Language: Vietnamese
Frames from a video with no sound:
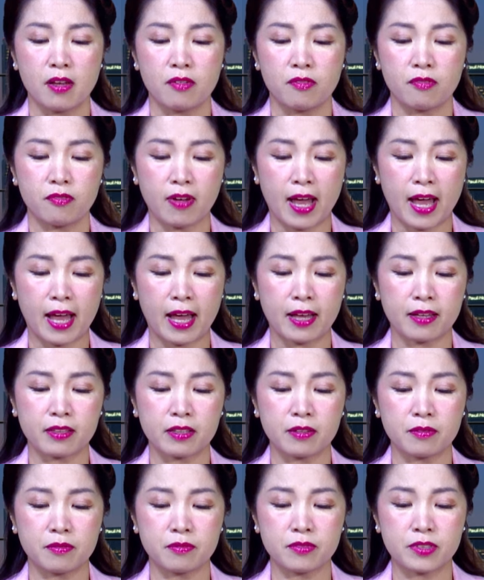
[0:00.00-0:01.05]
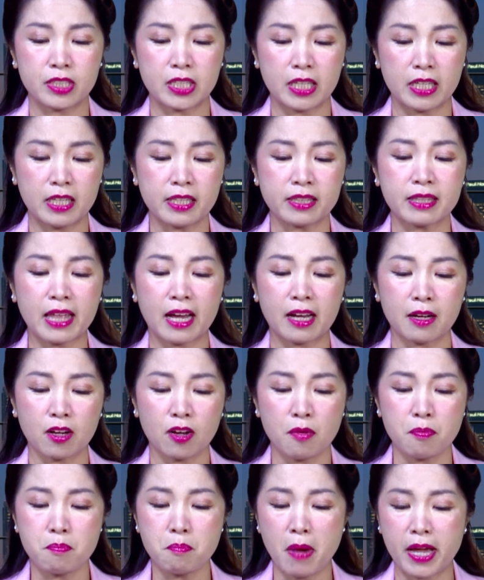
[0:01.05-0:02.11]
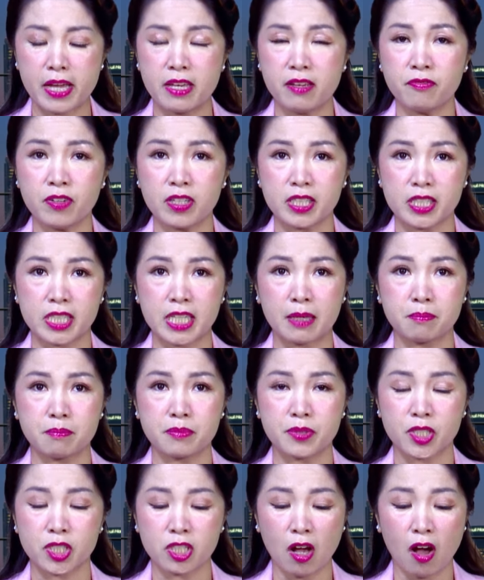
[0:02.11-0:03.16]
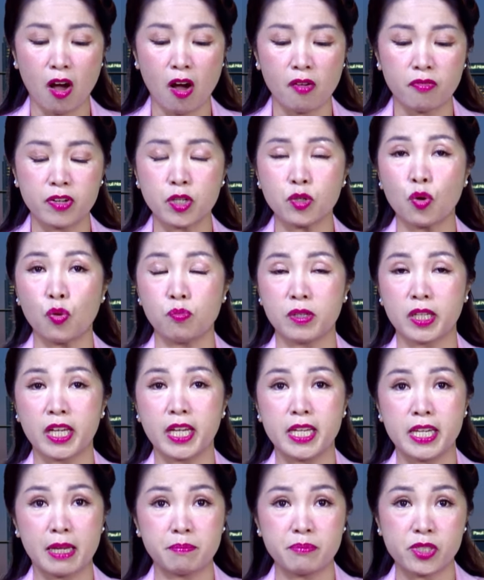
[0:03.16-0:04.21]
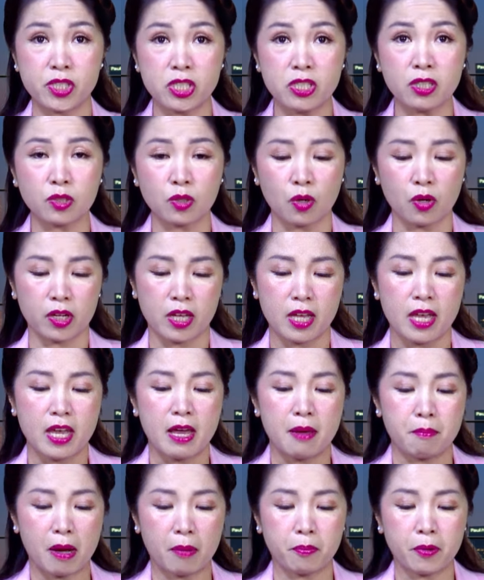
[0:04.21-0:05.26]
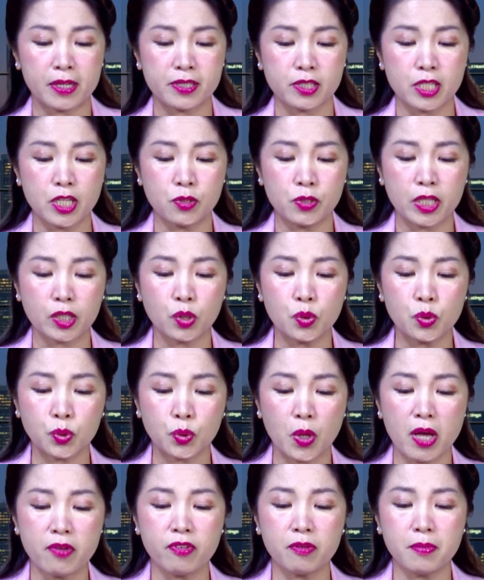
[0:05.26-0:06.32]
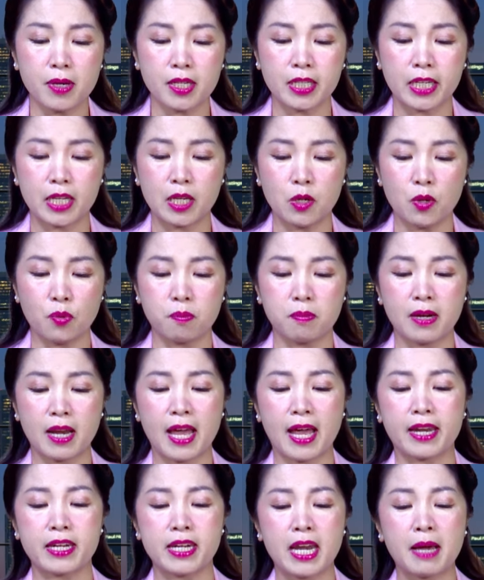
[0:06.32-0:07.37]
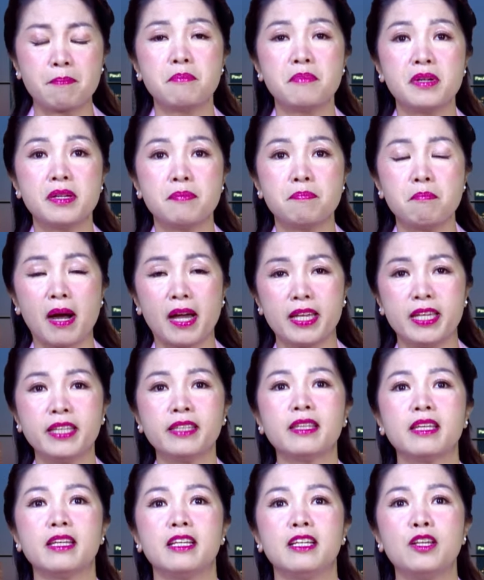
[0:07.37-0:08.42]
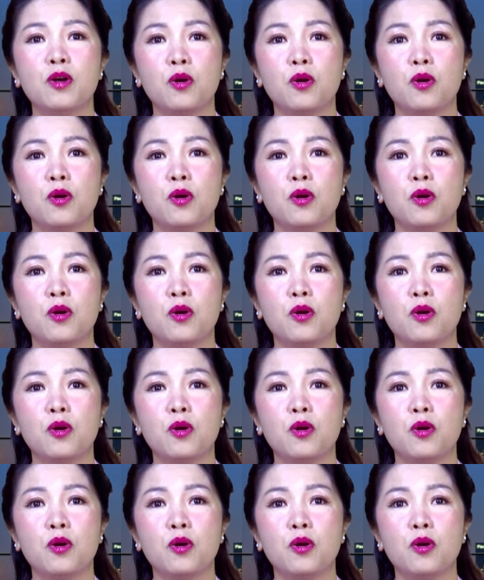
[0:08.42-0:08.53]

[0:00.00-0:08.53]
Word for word: và ừ, chỉ tăng có 7% so với cùng kỳ năm trước thôi mà Brazil đã thu thuế với mức kỷ lục là 57 tỷ